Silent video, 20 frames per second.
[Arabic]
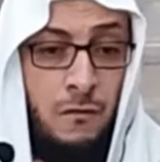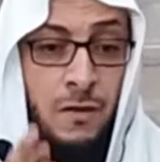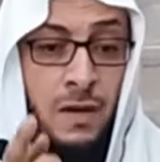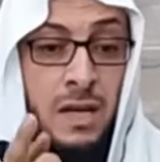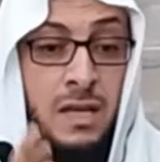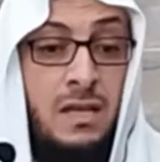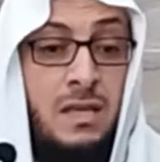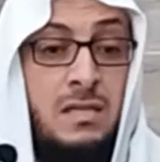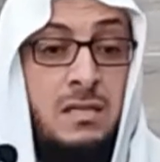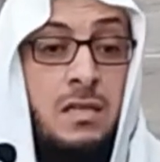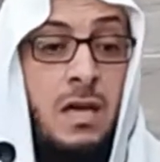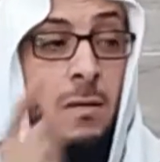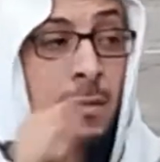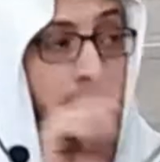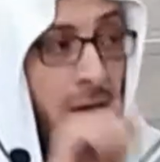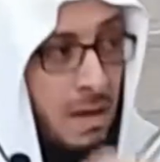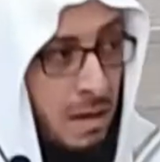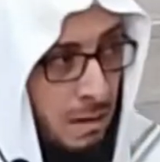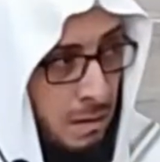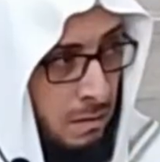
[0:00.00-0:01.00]
فإذا
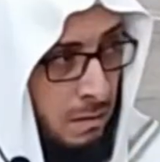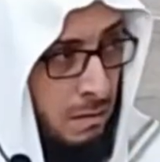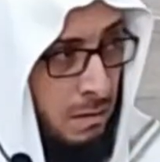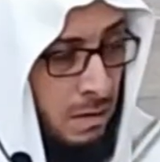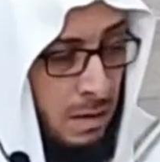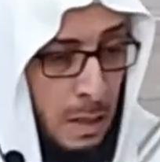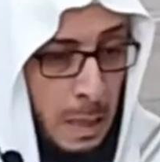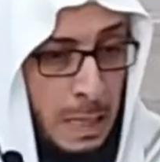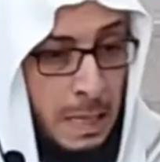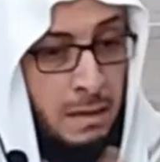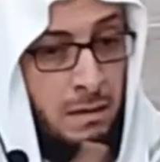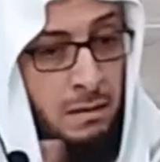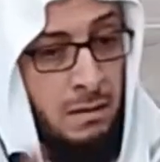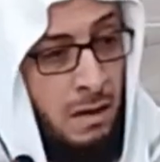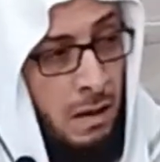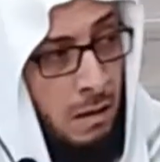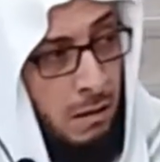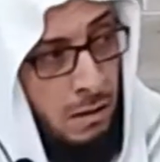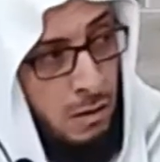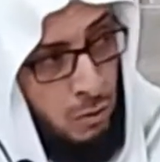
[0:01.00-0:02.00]
استبان
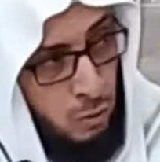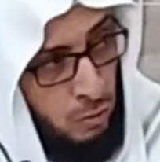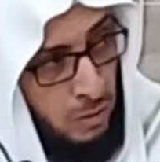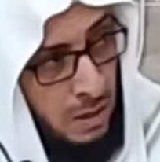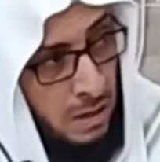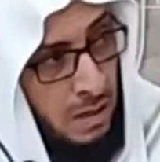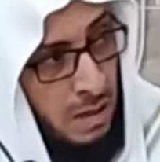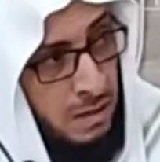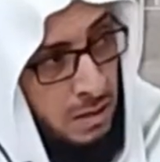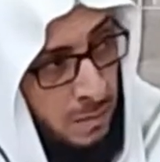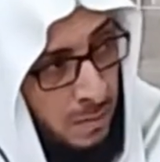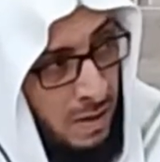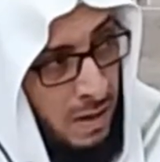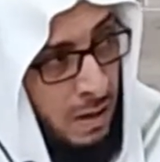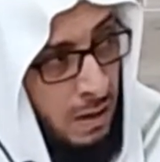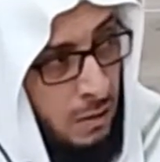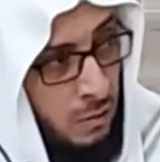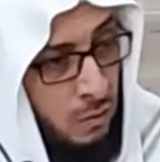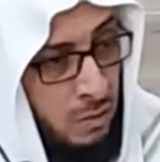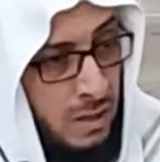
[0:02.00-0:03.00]
أن الرجل الذي
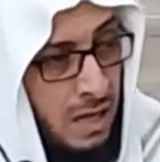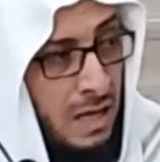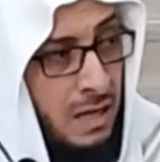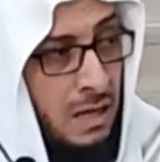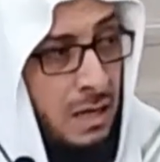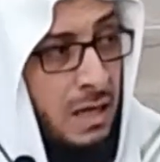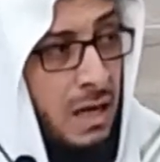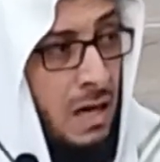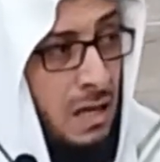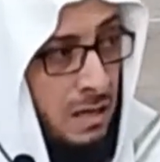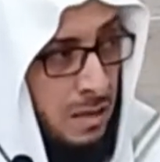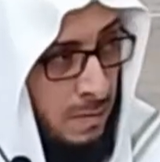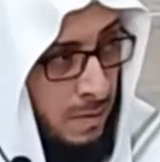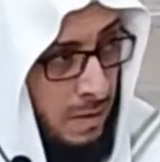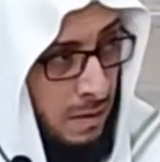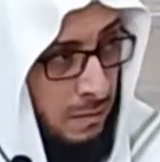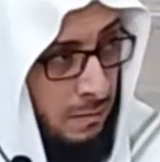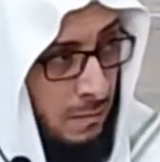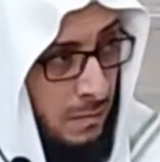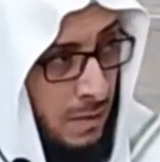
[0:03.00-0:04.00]
باعه كان
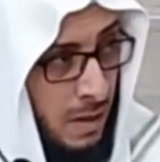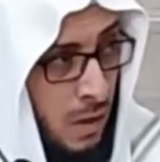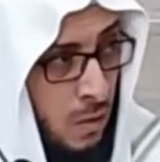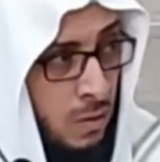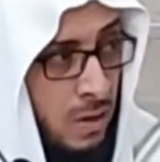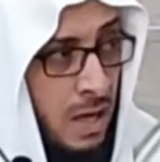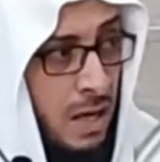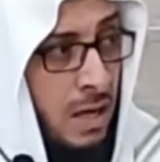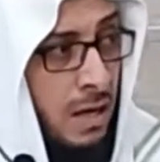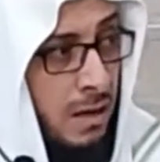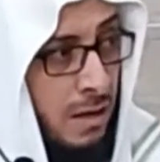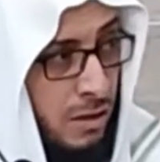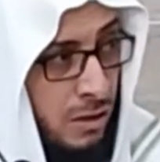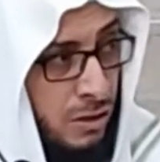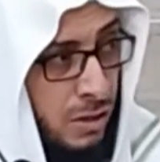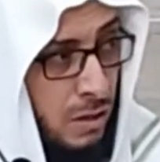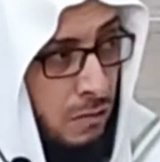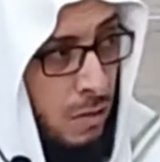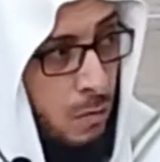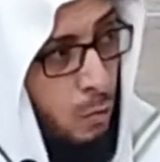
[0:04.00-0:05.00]
كاذبا أو كان
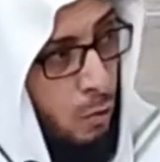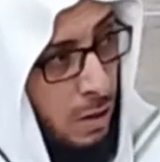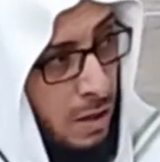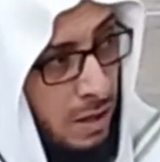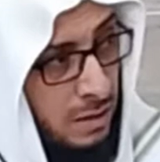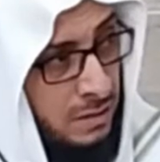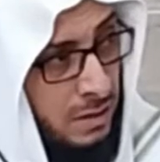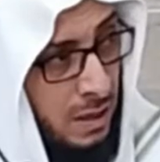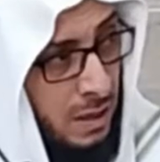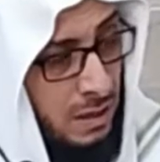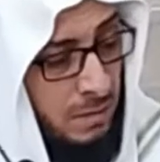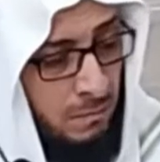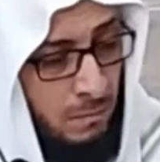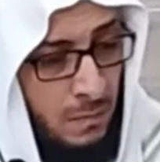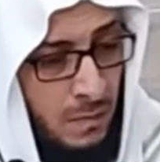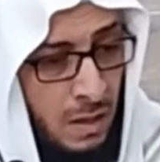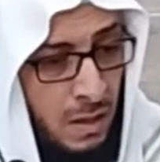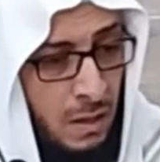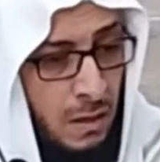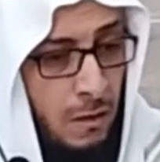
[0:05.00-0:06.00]
غاشا ومخادعا
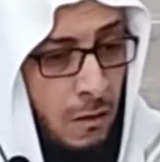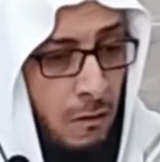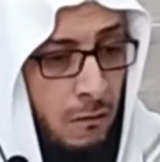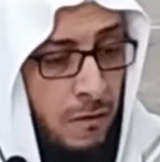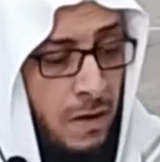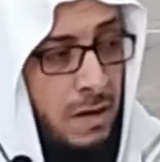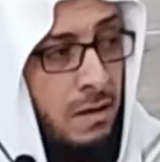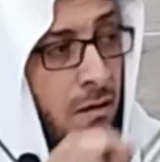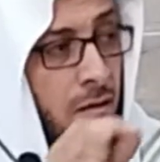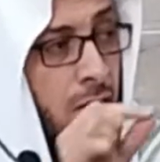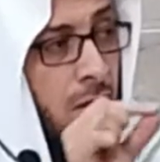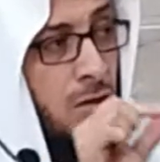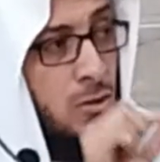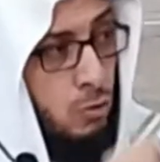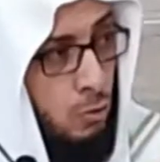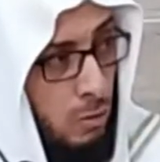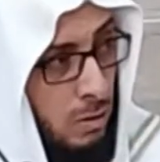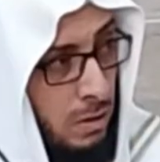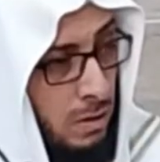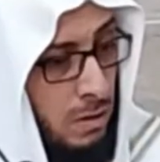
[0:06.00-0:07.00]

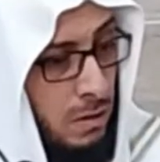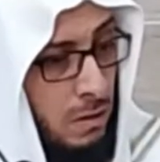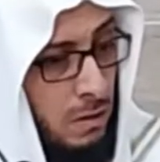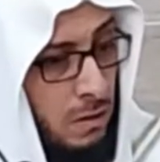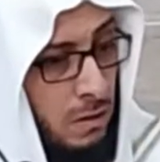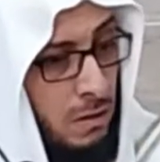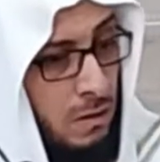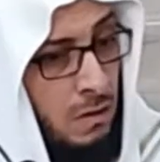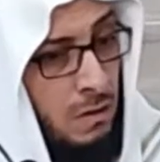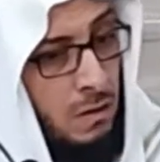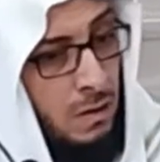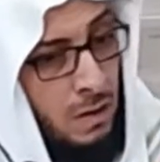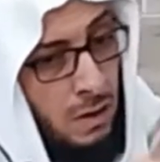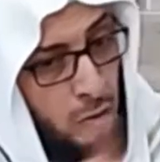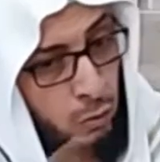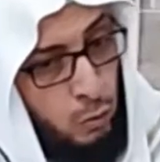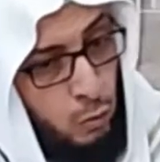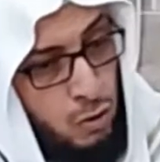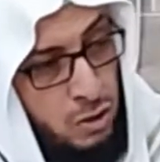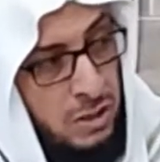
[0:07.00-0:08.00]
فللرجل
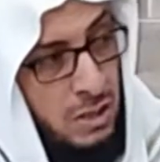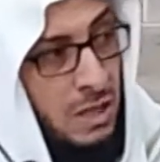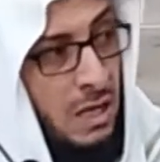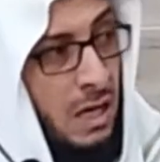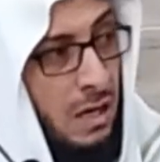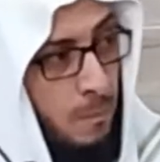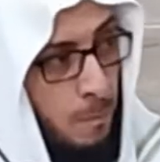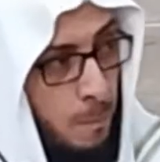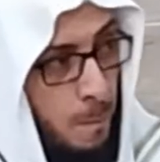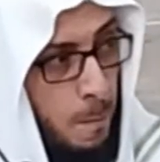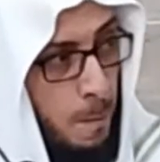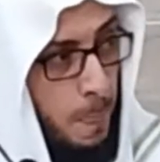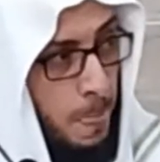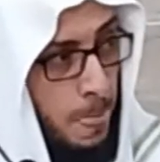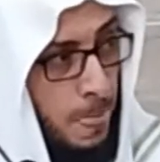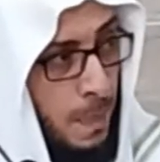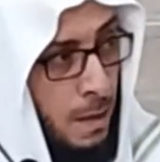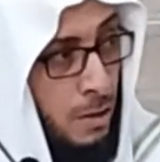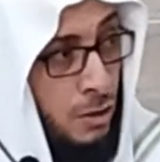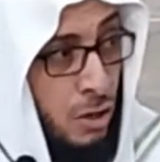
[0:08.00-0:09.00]
رد السلعة
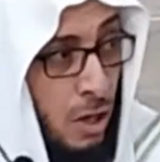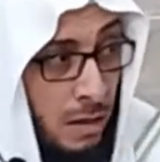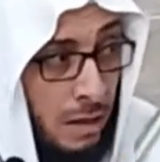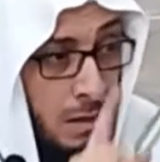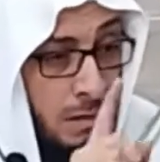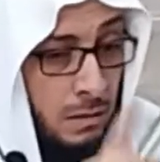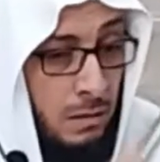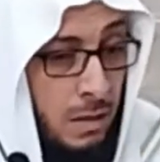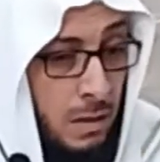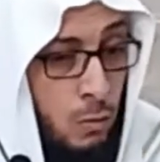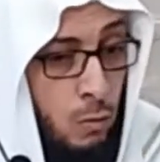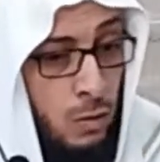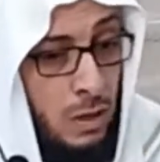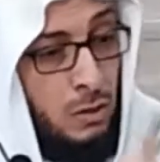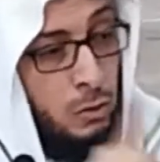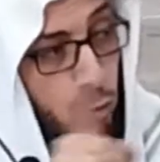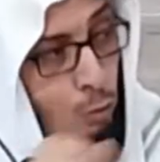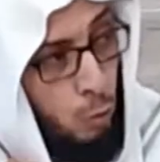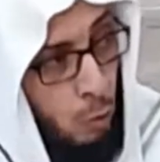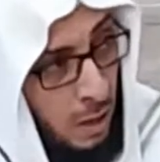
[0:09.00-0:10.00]
شرعا له
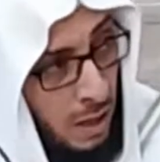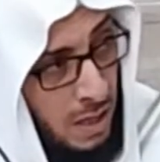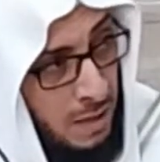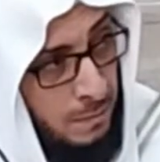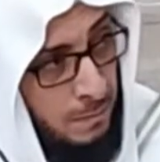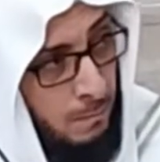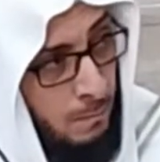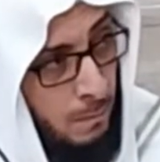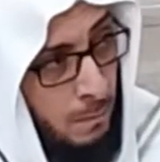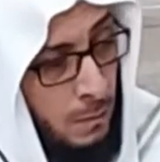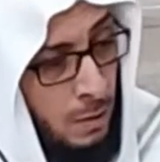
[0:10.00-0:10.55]
ردها